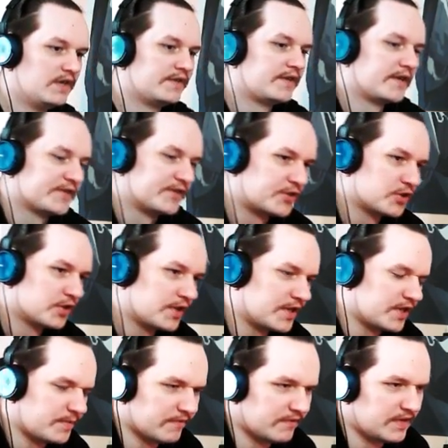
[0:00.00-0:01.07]
Интересно, что на
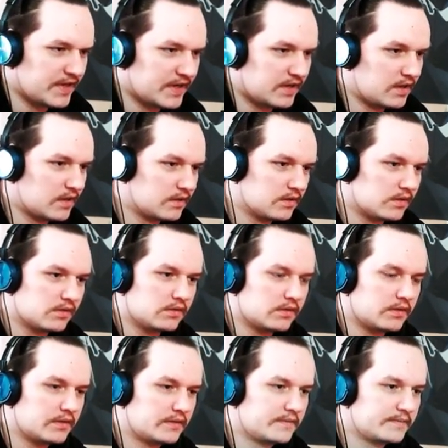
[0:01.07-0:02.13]
них повлияло э,
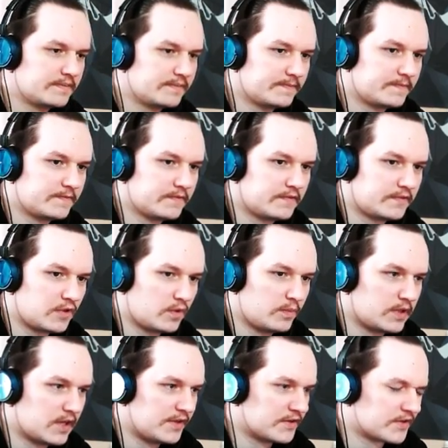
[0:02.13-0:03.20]
в том
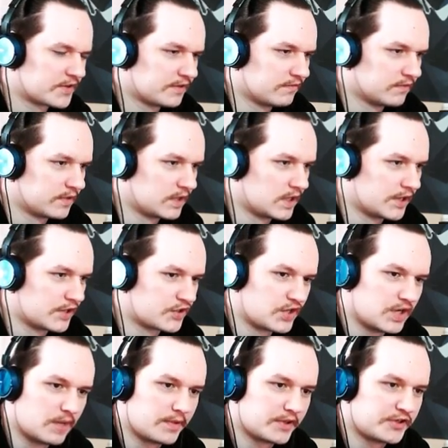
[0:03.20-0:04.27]
плане, что вот они
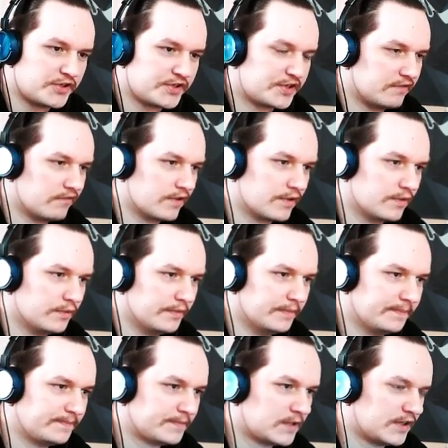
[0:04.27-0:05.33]
решили это чисто вернуть
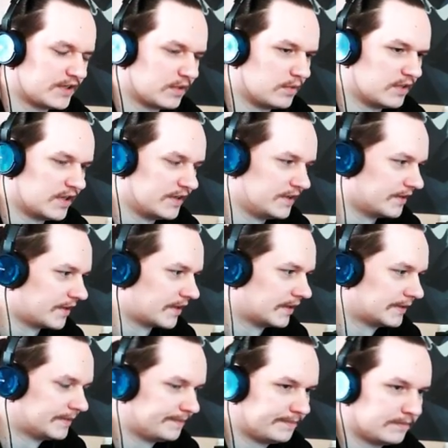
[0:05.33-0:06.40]
хотя бы на один
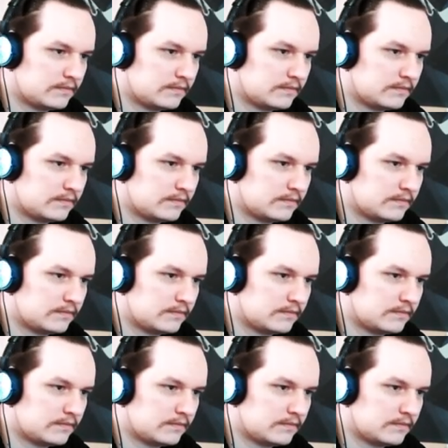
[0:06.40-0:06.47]
трек.